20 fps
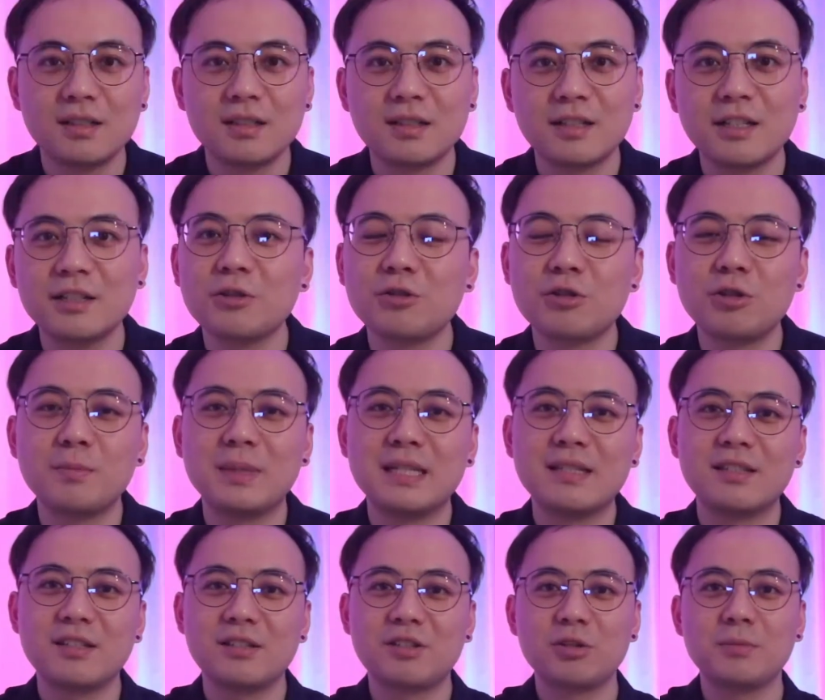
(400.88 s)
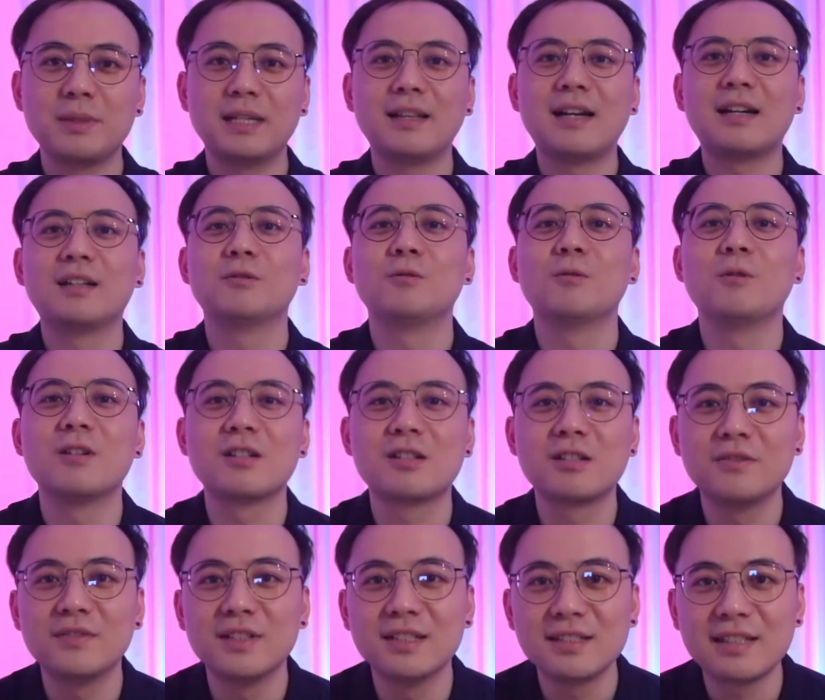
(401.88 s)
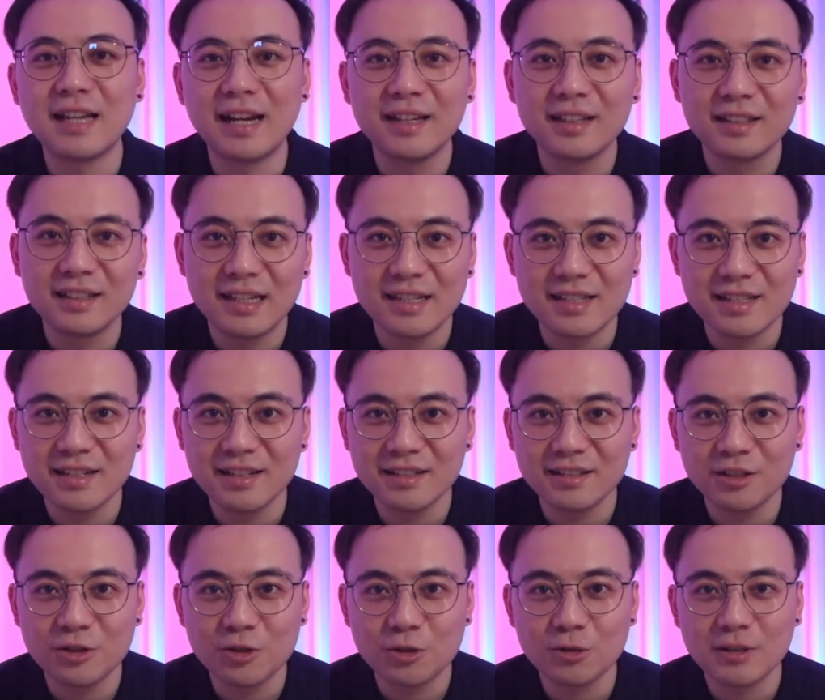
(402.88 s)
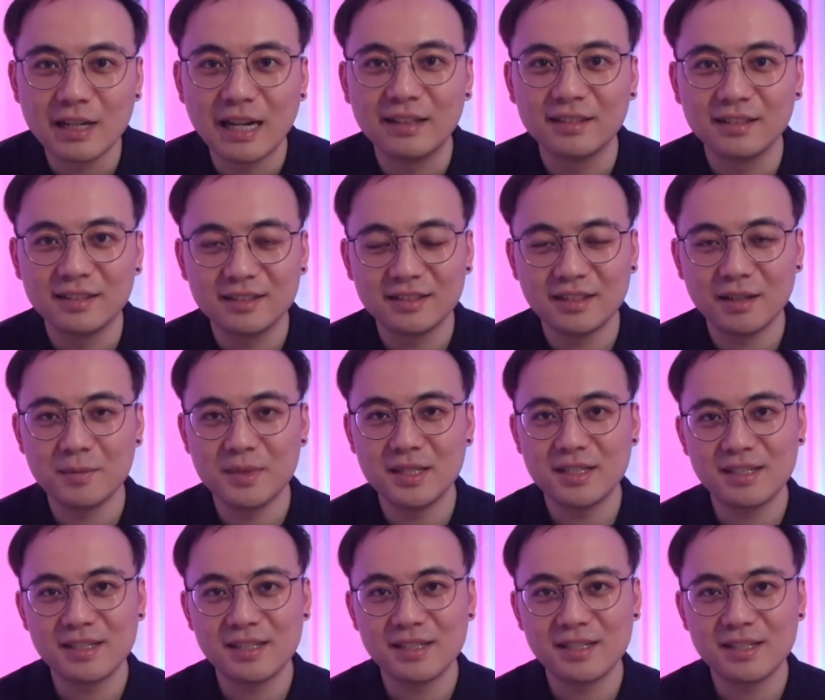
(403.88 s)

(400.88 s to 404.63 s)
这就是本期视频了，我是文仔，感谢你的收看，咱们